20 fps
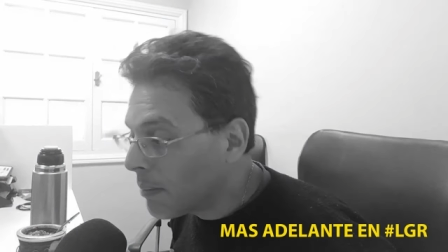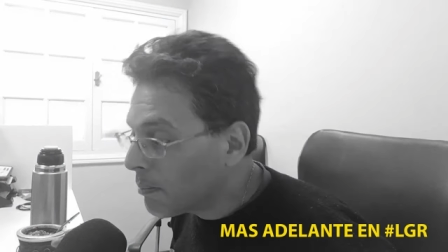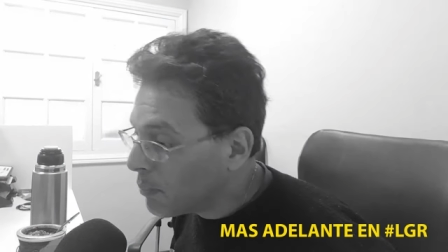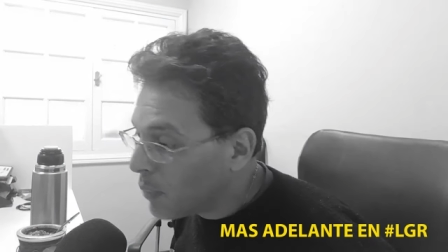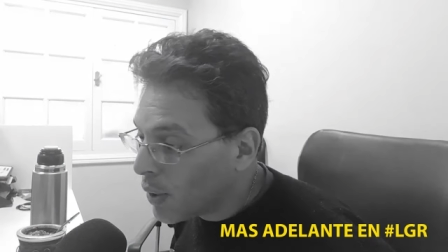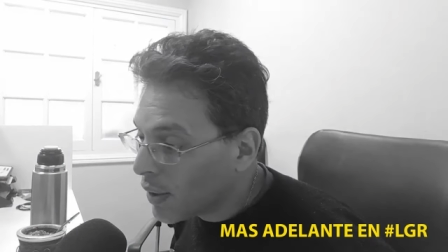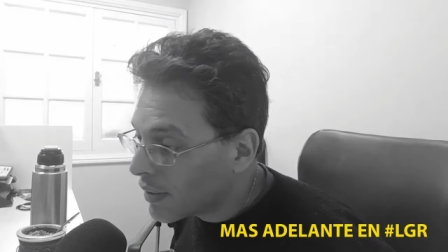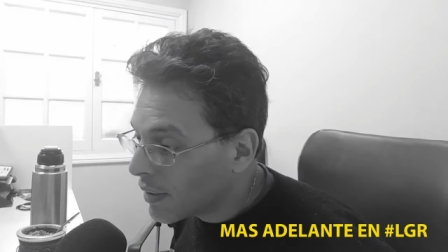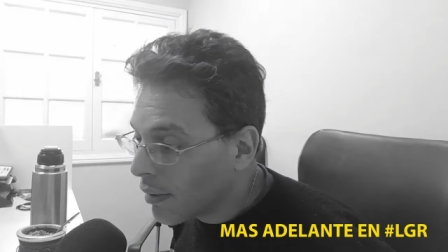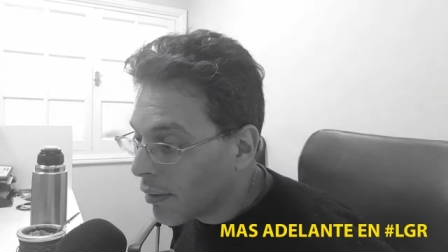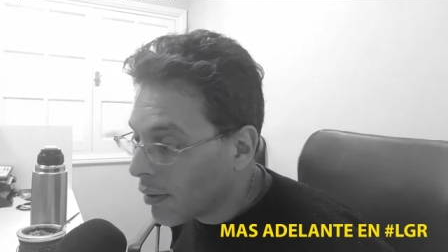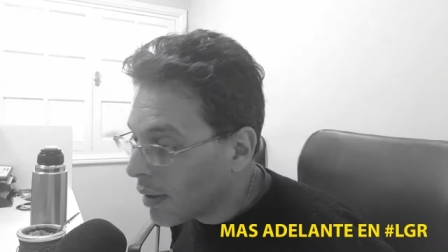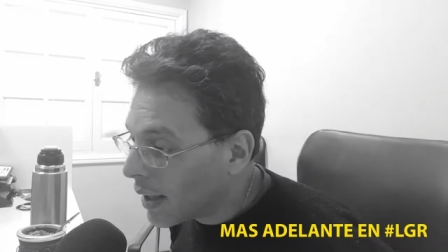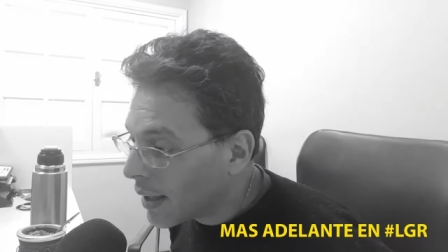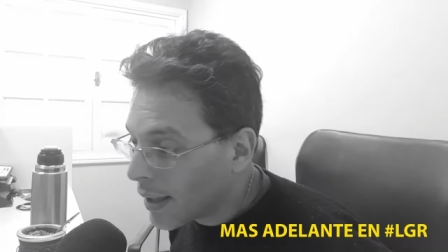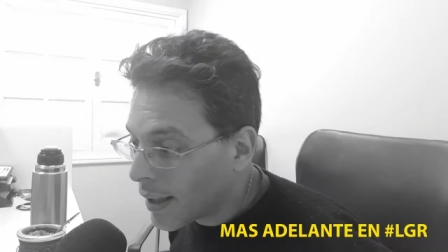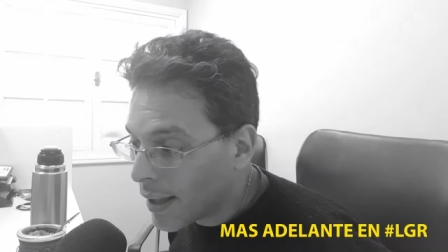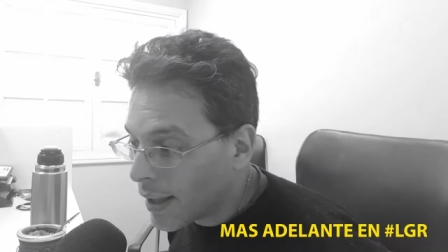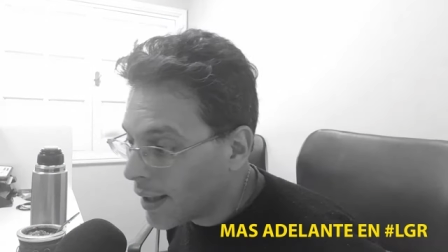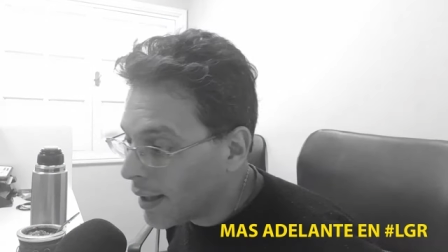puedo
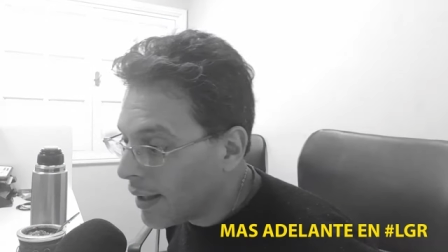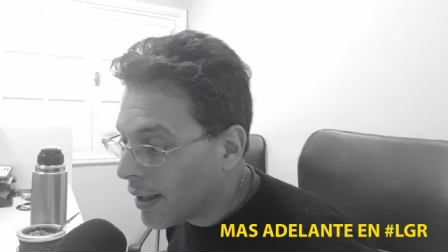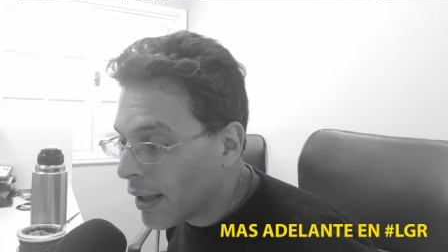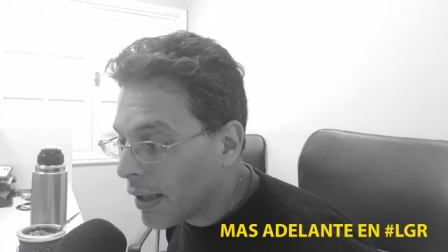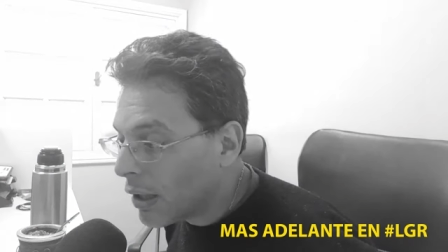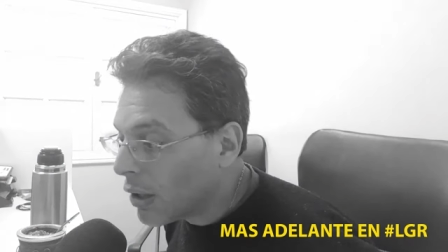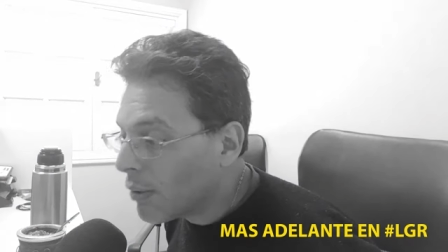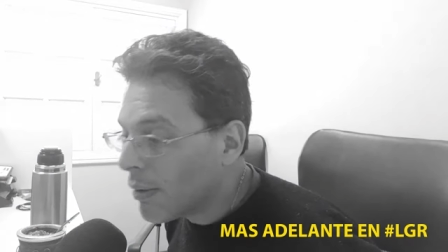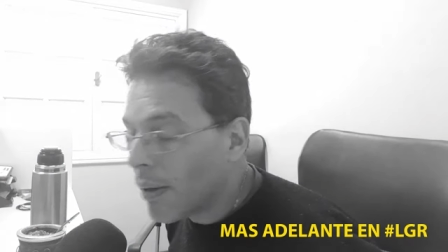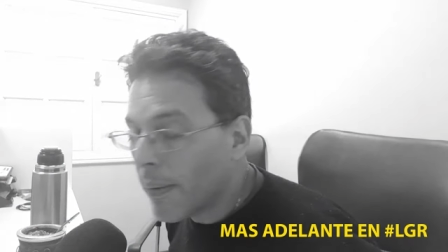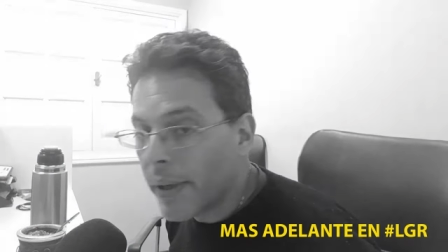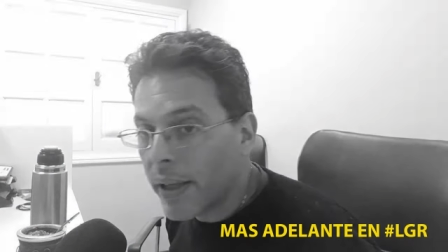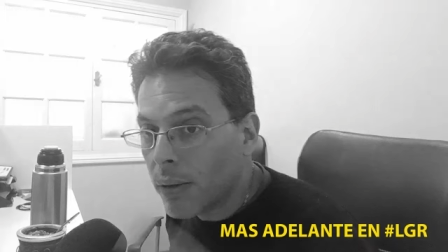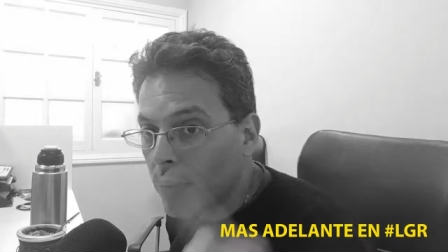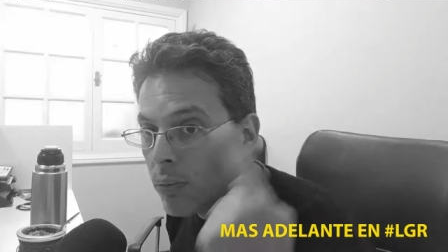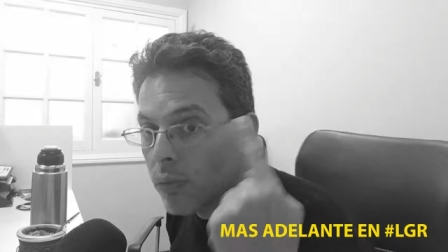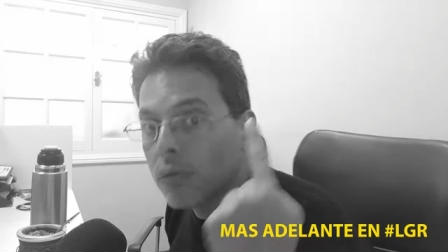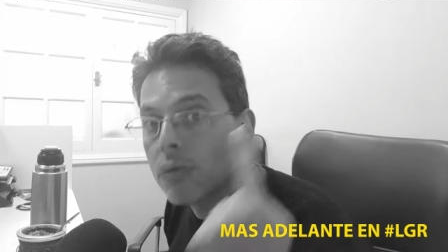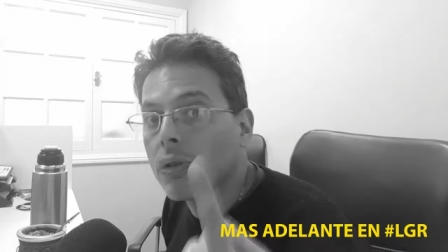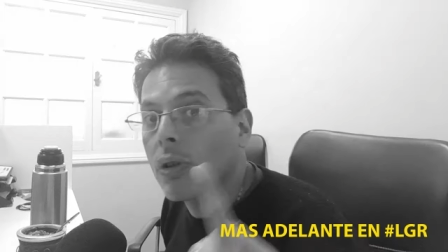asegurar que no va a haber
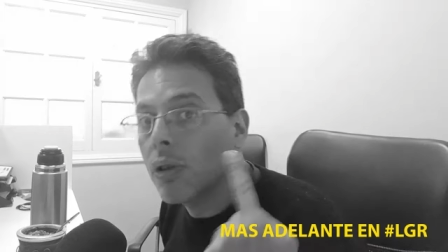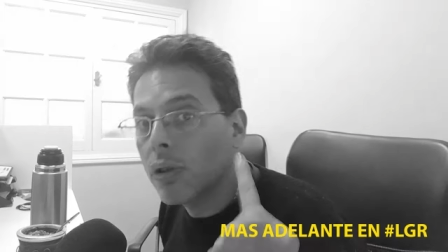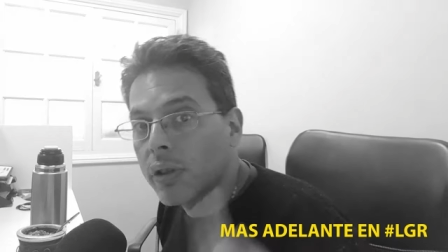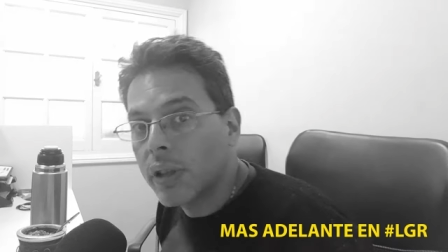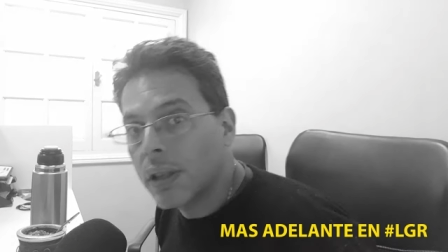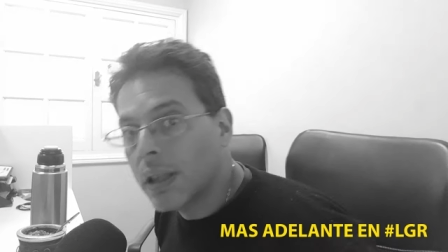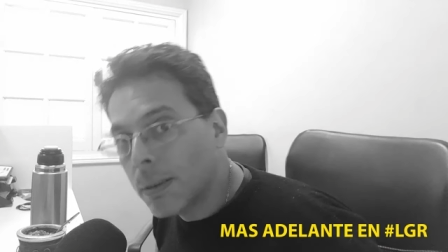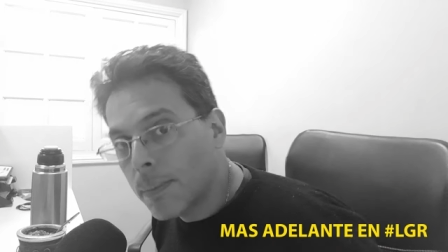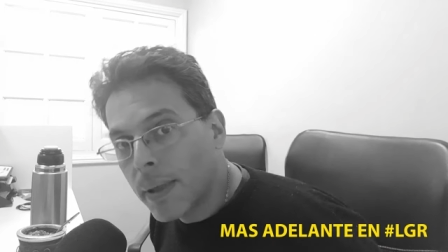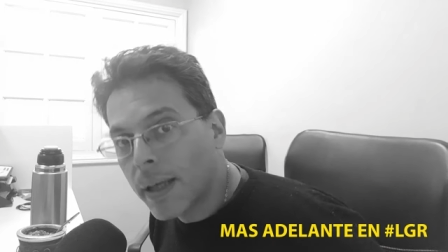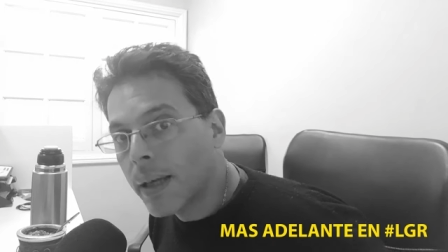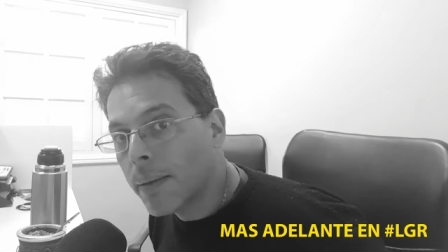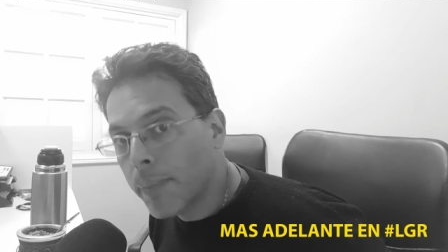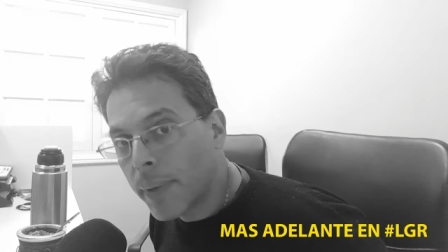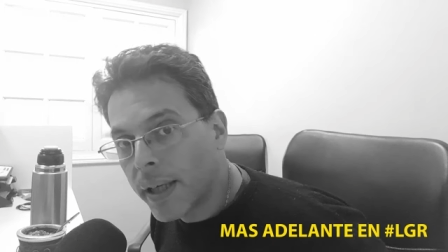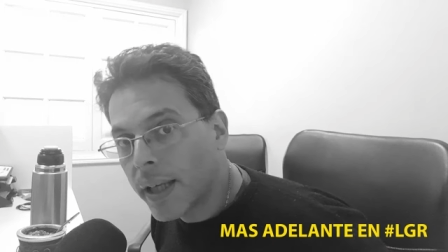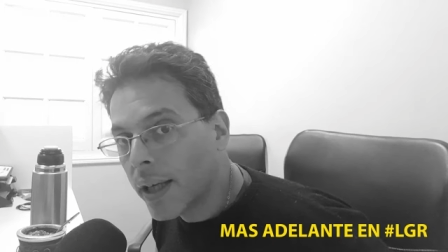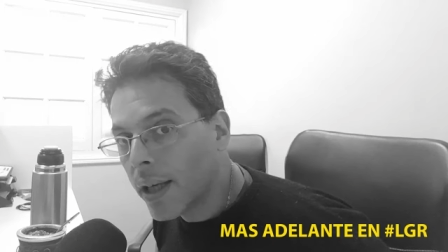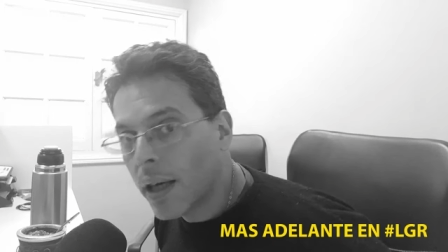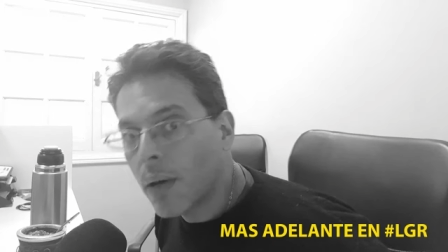un solo sistema que
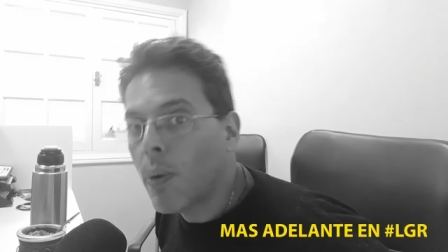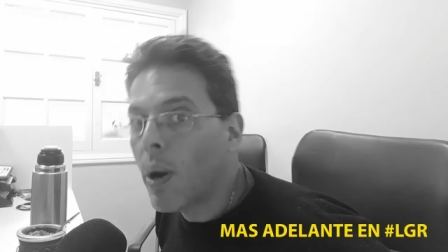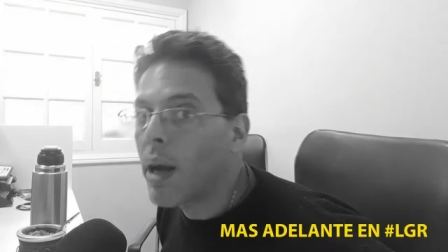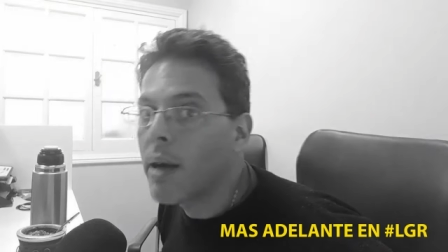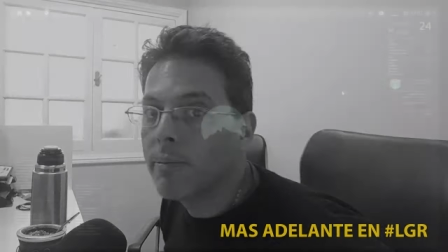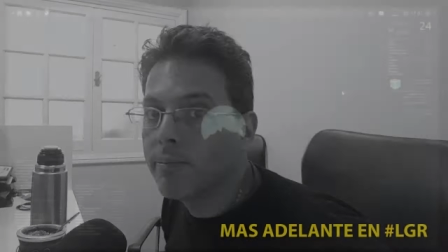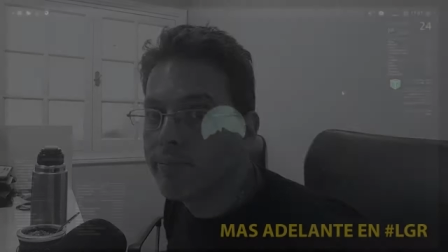parezca igual.